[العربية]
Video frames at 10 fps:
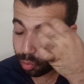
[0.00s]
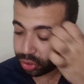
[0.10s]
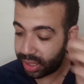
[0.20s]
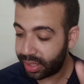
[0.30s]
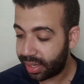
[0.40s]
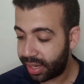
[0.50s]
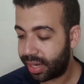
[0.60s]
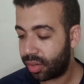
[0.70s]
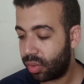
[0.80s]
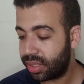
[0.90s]

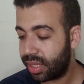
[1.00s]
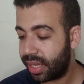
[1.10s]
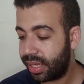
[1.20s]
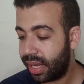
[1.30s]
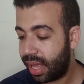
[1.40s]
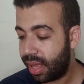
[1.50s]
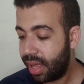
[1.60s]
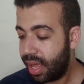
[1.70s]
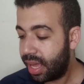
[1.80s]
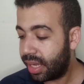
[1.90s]
متدرجا وصل إلى
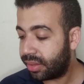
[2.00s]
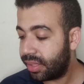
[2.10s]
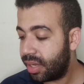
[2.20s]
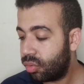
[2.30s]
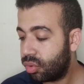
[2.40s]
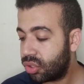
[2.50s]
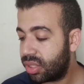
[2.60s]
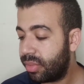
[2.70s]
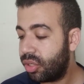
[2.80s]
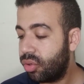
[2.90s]
2.5
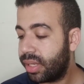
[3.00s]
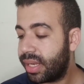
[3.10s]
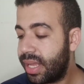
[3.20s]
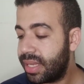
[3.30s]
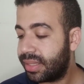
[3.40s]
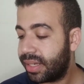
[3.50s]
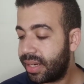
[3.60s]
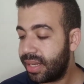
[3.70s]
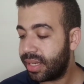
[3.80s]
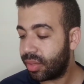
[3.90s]
مليون جنيه
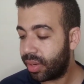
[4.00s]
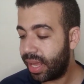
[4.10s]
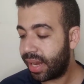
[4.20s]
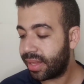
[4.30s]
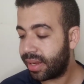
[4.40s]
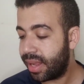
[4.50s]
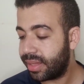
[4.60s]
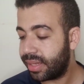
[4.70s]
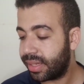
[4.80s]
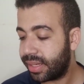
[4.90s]
استرليني ولكن
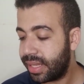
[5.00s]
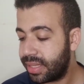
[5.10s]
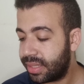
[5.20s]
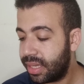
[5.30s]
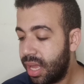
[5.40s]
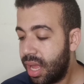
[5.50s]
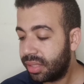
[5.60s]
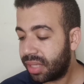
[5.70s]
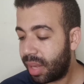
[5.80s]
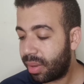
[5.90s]
النادي الإنجليزي
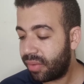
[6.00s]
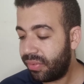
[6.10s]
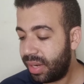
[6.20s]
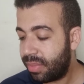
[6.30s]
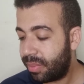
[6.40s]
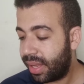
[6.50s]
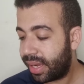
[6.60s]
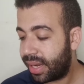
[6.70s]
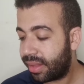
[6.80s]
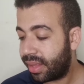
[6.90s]
طلب رفع المبلغ
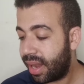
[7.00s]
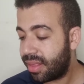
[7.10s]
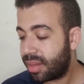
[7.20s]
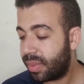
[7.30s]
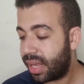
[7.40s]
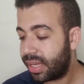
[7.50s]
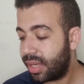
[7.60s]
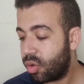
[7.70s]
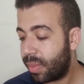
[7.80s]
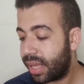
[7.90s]
إلى 3
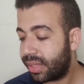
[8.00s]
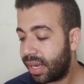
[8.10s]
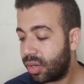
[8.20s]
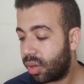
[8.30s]
ملايين و250